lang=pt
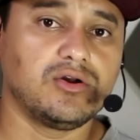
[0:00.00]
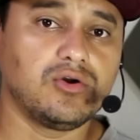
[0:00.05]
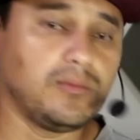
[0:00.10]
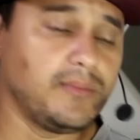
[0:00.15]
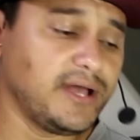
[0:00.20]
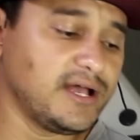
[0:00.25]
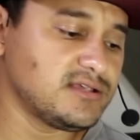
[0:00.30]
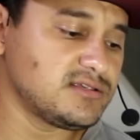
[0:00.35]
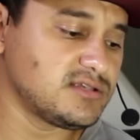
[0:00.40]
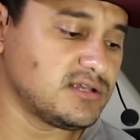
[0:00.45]

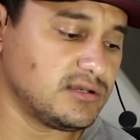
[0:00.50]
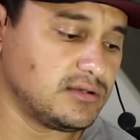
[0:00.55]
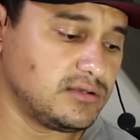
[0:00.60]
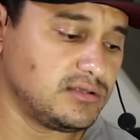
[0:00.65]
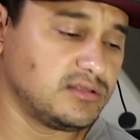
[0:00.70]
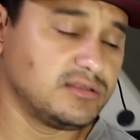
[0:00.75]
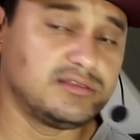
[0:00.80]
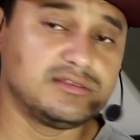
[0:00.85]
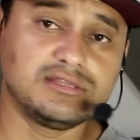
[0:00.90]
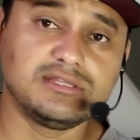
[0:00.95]
Começa
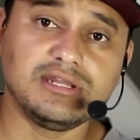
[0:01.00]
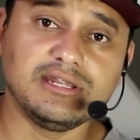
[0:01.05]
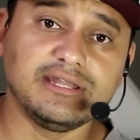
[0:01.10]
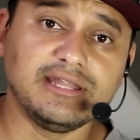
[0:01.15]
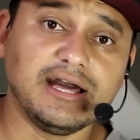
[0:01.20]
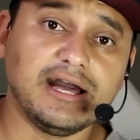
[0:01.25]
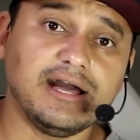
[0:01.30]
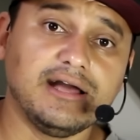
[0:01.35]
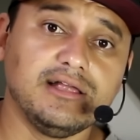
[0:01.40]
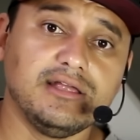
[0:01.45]
a
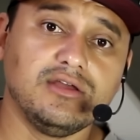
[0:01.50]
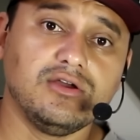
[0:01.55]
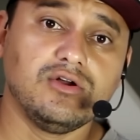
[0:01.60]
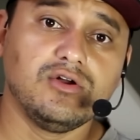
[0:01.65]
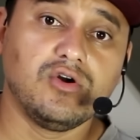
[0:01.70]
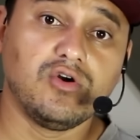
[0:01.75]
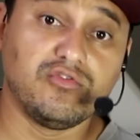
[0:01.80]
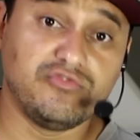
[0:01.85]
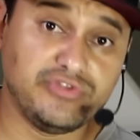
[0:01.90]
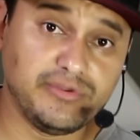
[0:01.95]
treinar,
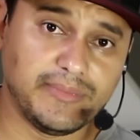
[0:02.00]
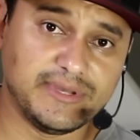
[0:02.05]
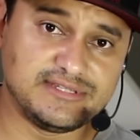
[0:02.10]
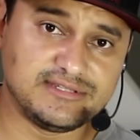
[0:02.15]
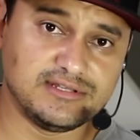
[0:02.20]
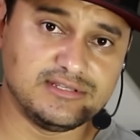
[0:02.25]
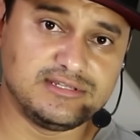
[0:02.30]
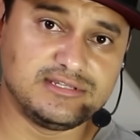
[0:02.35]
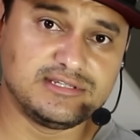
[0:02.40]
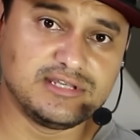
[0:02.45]
ouvir
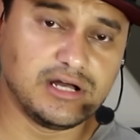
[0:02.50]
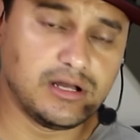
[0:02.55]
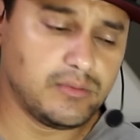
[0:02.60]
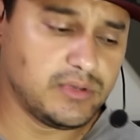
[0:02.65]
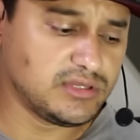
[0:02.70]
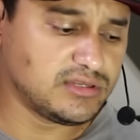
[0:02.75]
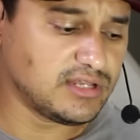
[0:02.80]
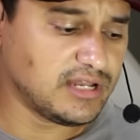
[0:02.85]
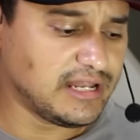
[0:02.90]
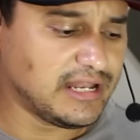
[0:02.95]
bastante
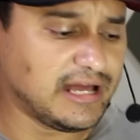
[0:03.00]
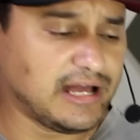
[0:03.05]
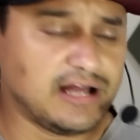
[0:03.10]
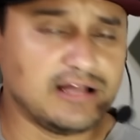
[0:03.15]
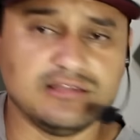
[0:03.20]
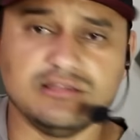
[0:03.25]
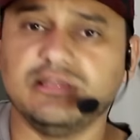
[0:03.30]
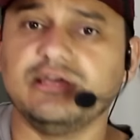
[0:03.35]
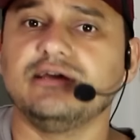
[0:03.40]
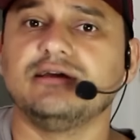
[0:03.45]
samba e
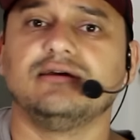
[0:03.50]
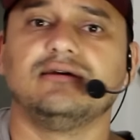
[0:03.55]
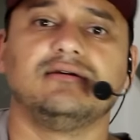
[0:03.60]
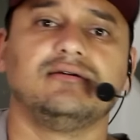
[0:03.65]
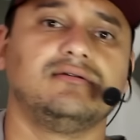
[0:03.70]
treinar, né?